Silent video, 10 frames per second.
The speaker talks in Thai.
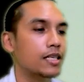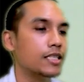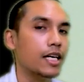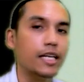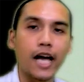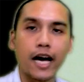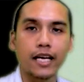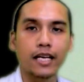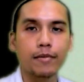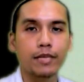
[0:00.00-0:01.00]
คือจะขยาย
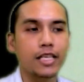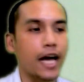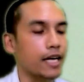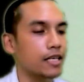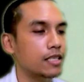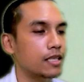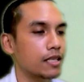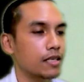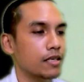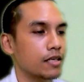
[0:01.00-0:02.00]
ให้มันใหญ่ขึ้น
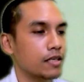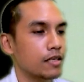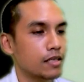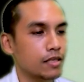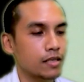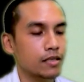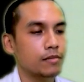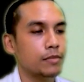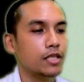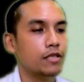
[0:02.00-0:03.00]

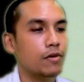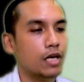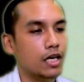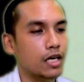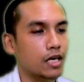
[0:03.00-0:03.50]
เพื่อที่ว่า